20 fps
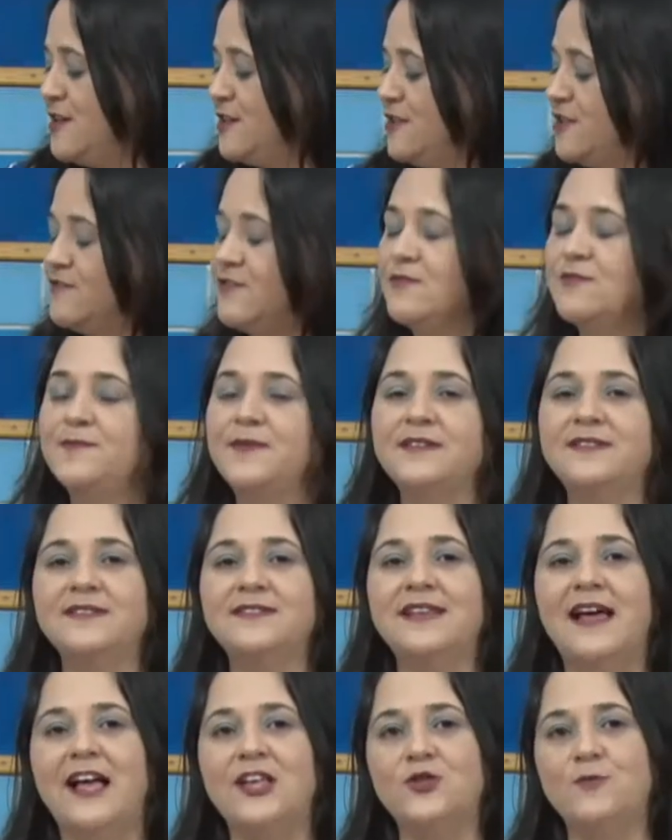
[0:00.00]
Nós vamos
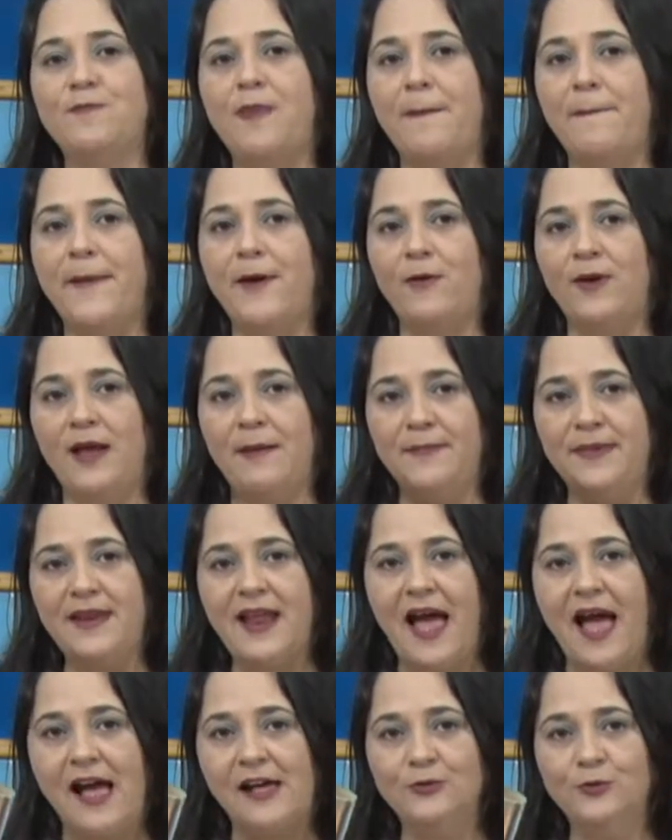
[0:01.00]
precisar de papel
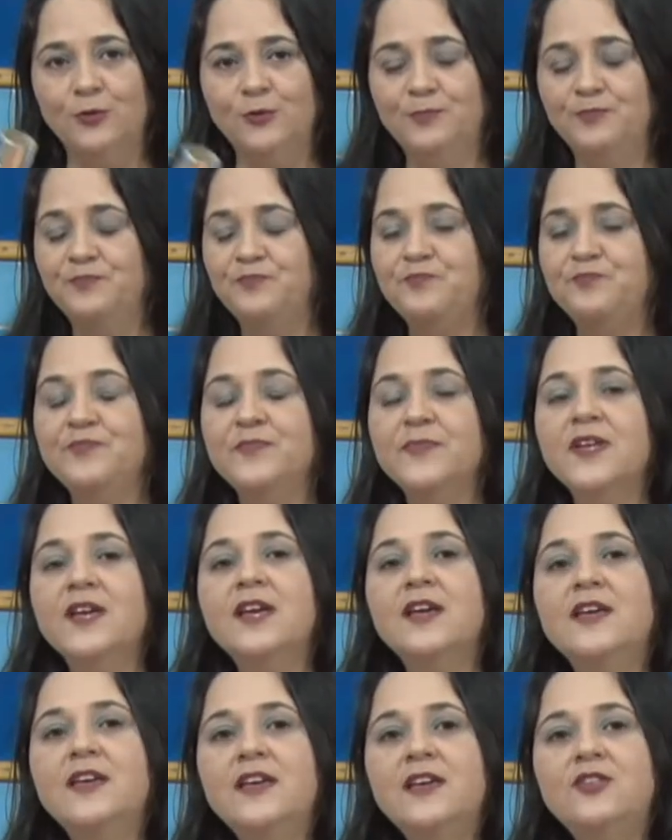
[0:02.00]
laminado
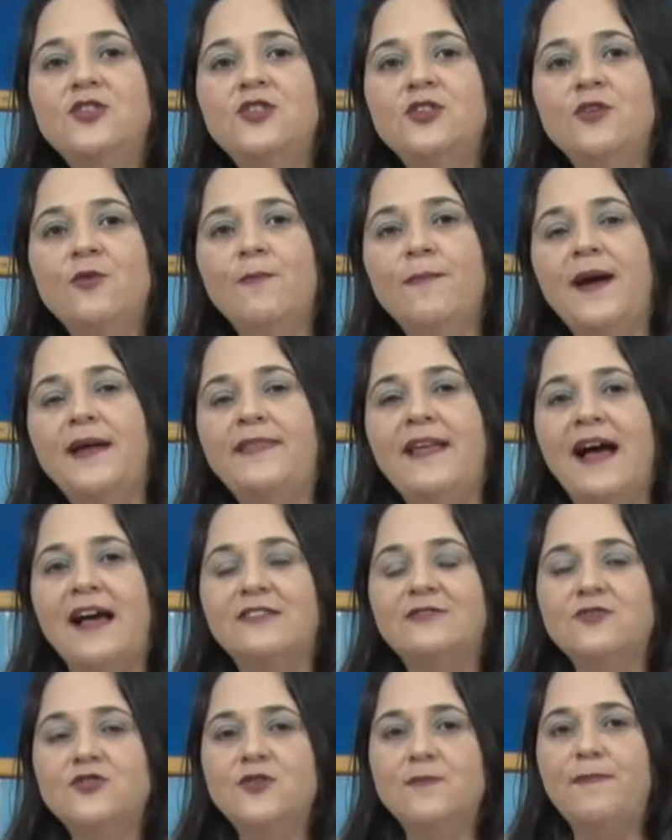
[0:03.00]
e de um
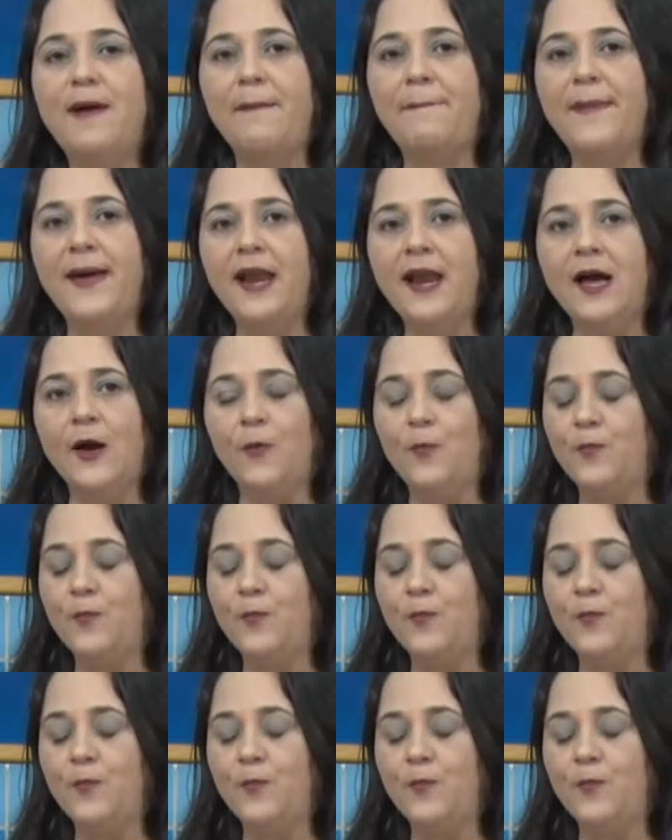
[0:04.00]
pedaço de papelão.